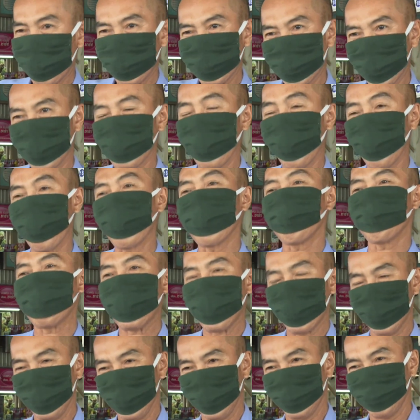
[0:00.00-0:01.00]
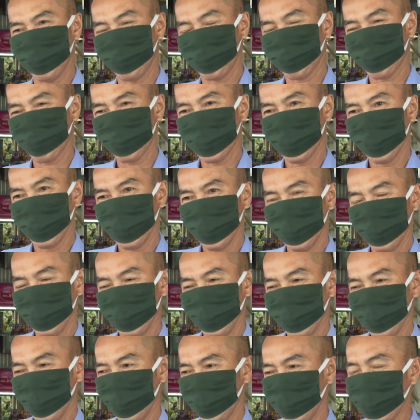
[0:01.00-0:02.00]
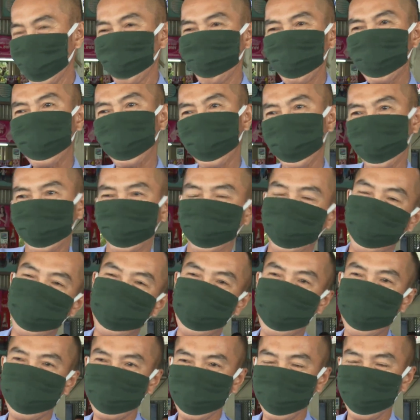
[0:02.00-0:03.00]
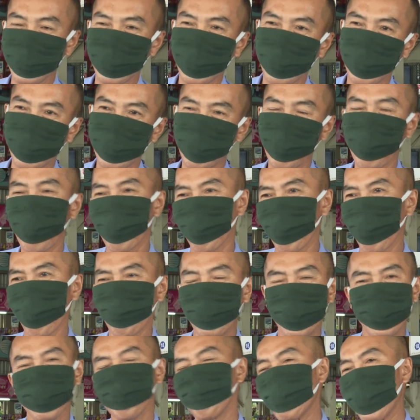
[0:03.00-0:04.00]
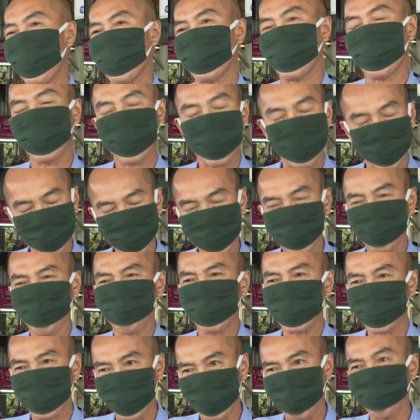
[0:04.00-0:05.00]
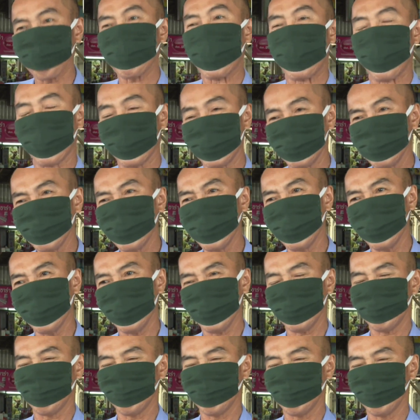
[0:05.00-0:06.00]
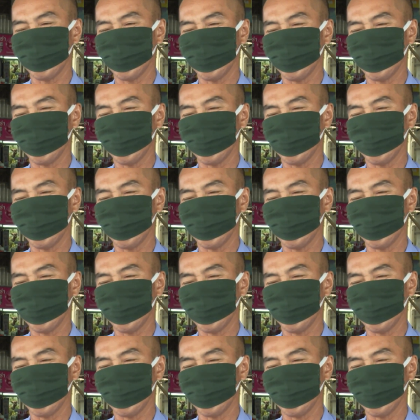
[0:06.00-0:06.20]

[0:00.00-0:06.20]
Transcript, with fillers: มันจะเดือดร้อนกันมากเลยยิ่งวิกฤตขนาดนี้นะโรคโควิดระบาดขนาดนี้มันจะลำบากกันเยอะ